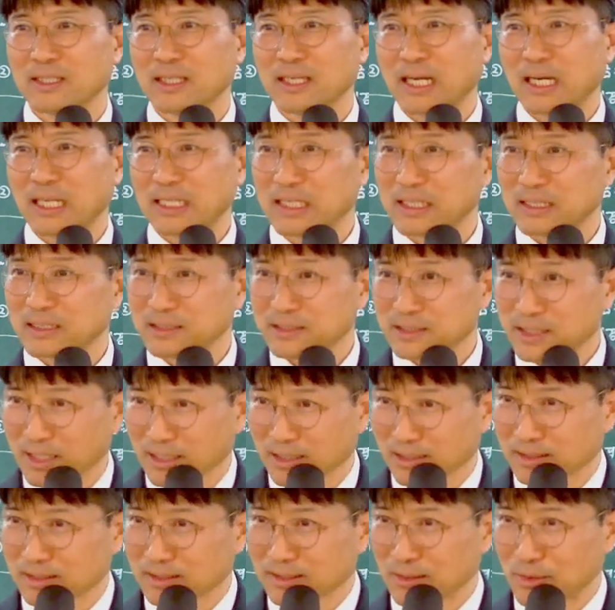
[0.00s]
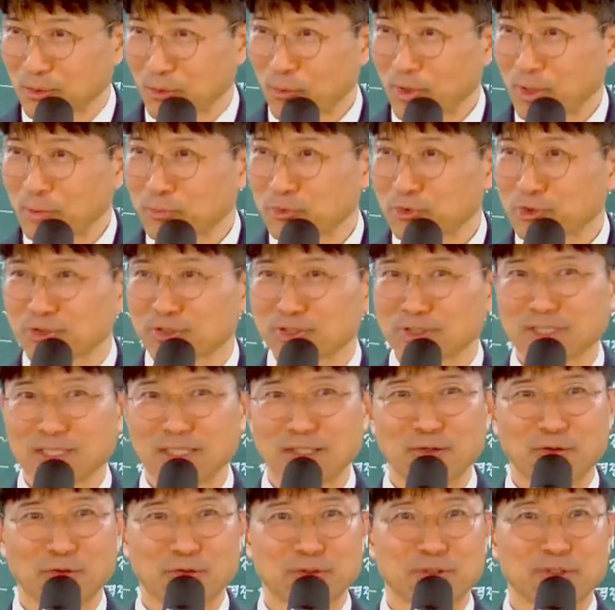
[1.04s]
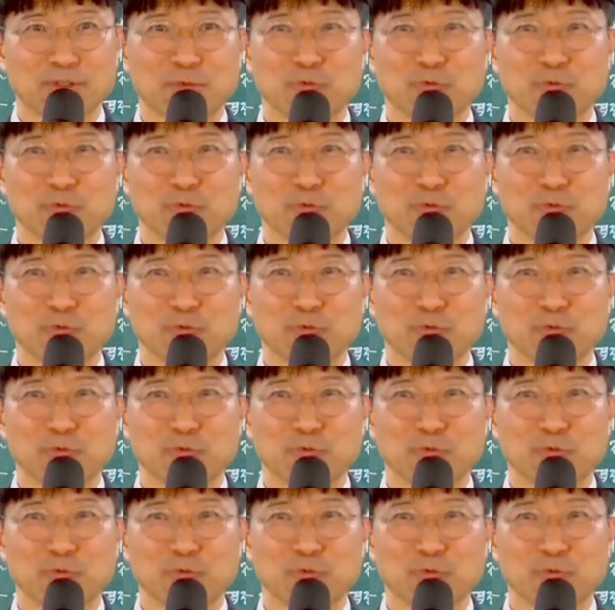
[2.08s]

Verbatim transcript: 알겠느냐? 왜 물으실까요?